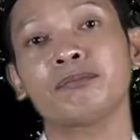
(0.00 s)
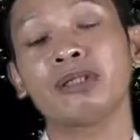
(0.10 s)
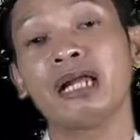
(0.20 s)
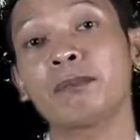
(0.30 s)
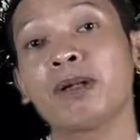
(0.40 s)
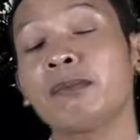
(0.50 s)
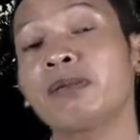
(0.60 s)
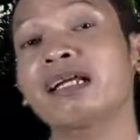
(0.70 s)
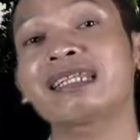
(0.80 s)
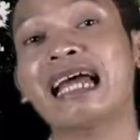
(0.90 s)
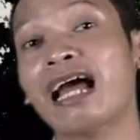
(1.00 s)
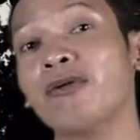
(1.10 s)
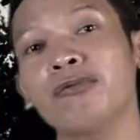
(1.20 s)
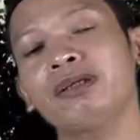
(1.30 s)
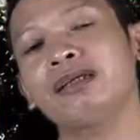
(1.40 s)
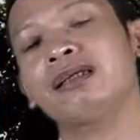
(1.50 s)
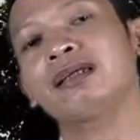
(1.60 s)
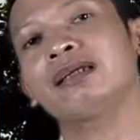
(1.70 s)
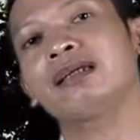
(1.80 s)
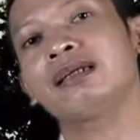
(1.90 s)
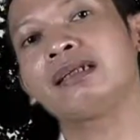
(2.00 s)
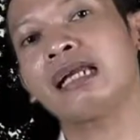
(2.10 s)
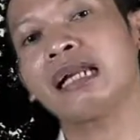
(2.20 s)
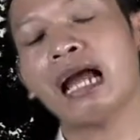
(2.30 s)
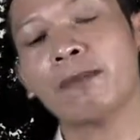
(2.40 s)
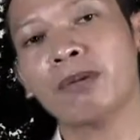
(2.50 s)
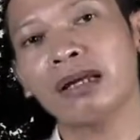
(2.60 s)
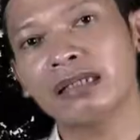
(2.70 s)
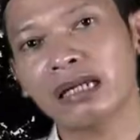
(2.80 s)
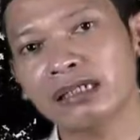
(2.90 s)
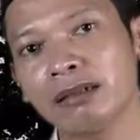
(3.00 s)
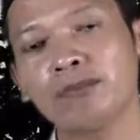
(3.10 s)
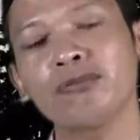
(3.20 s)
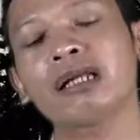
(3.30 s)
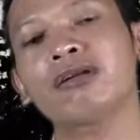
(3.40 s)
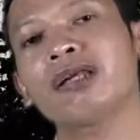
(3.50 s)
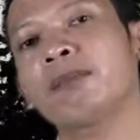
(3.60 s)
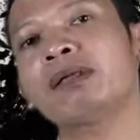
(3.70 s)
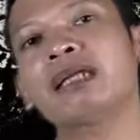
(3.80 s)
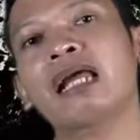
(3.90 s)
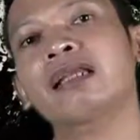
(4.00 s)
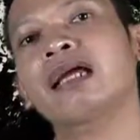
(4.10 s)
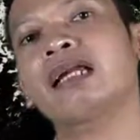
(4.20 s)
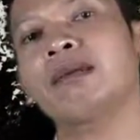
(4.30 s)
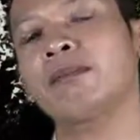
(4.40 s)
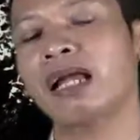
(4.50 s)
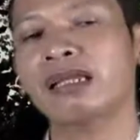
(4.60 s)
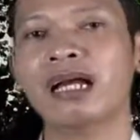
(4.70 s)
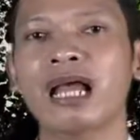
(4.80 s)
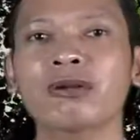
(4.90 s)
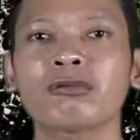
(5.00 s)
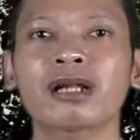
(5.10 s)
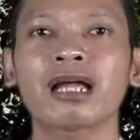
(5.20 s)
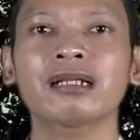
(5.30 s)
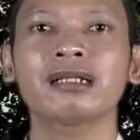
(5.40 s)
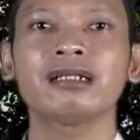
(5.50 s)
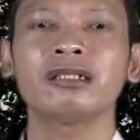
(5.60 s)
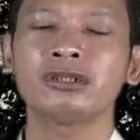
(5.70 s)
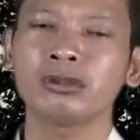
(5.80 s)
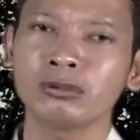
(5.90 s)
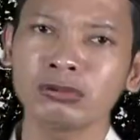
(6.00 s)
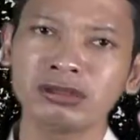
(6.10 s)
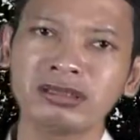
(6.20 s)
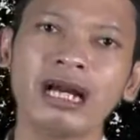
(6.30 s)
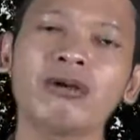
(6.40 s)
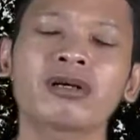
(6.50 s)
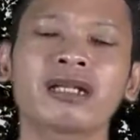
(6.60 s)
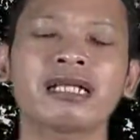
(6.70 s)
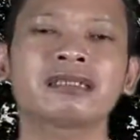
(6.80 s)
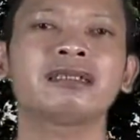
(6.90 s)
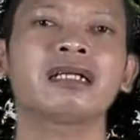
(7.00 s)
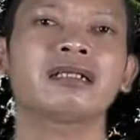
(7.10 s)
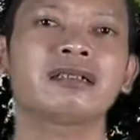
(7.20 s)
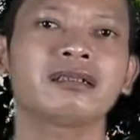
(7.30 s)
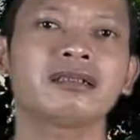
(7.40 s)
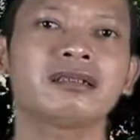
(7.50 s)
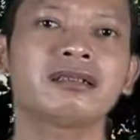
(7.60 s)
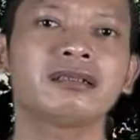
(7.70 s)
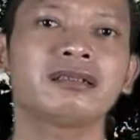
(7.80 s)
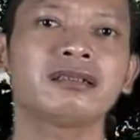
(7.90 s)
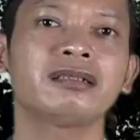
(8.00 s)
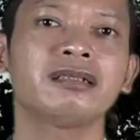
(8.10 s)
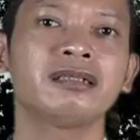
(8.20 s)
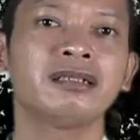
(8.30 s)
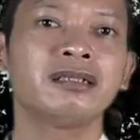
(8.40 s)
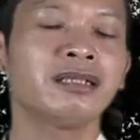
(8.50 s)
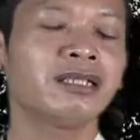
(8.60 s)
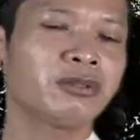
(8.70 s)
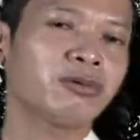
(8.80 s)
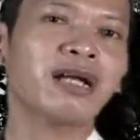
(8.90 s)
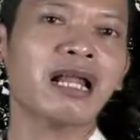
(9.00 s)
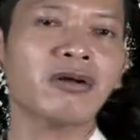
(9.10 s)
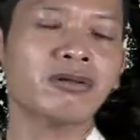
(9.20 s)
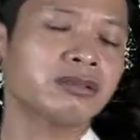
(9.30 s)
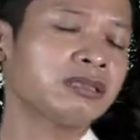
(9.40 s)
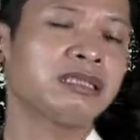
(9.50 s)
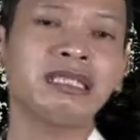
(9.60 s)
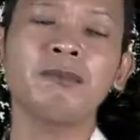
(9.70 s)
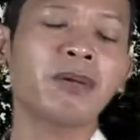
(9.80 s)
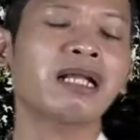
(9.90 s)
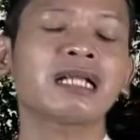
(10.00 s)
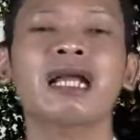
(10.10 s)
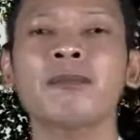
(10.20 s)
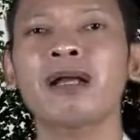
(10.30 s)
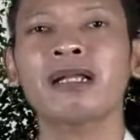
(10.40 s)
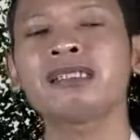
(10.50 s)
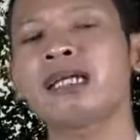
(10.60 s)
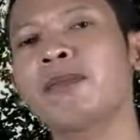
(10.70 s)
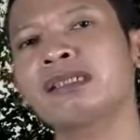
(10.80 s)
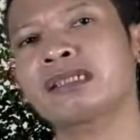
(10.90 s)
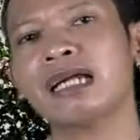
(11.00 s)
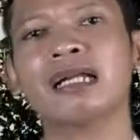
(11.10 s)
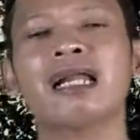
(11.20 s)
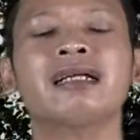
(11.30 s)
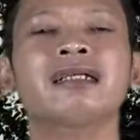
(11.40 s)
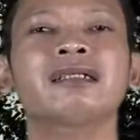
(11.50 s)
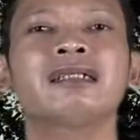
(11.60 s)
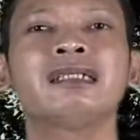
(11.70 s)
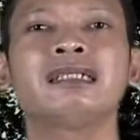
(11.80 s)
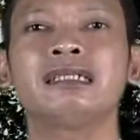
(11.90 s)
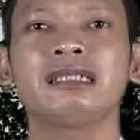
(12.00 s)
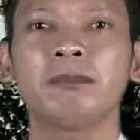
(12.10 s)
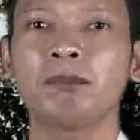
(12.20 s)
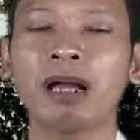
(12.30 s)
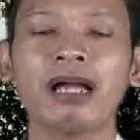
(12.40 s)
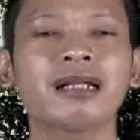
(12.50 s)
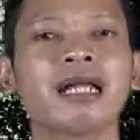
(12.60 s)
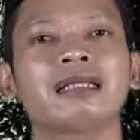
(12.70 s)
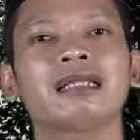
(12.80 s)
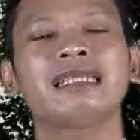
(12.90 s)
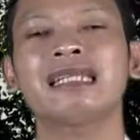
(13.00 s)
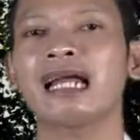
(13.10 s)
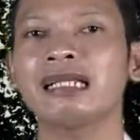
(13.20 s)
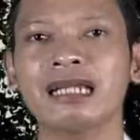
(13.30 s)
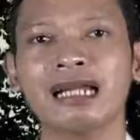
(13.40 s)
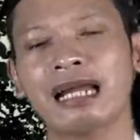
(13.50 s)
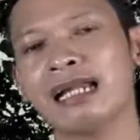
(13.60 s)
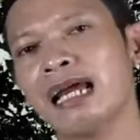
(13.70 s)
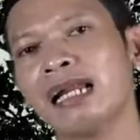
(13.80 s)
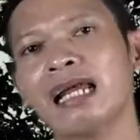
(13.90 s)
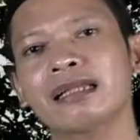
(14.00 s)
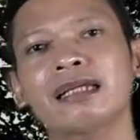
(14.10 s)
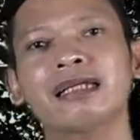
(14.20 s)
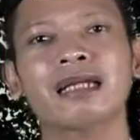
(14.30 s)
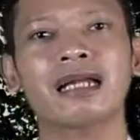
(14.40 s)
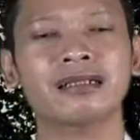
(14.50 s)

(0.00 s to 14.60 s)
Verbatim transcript: benar-benar mengetahui dari apa yang dibuat oleh penyair tadi menatang Al-Quran, sungguh jauh kelasnya. Itu kalau diibaratkan pada zaman sekarang, ibarat nyanyian anak-anak TK